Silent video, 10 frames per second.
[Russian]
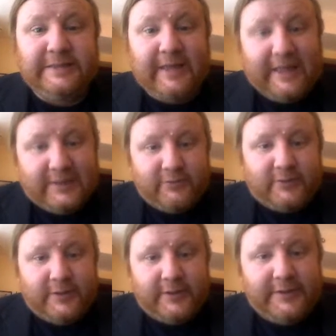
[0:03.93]

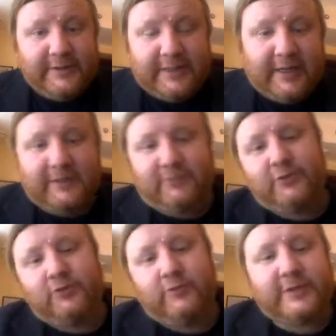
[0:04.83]
Здравствуйте,
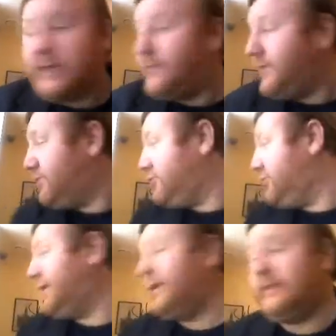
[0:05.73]
здравствуйте, уважаемые
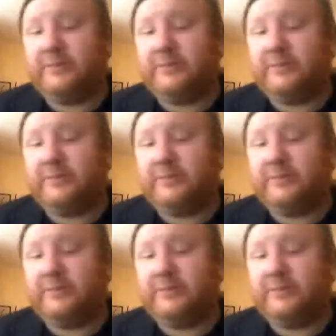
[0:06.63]
блогеры.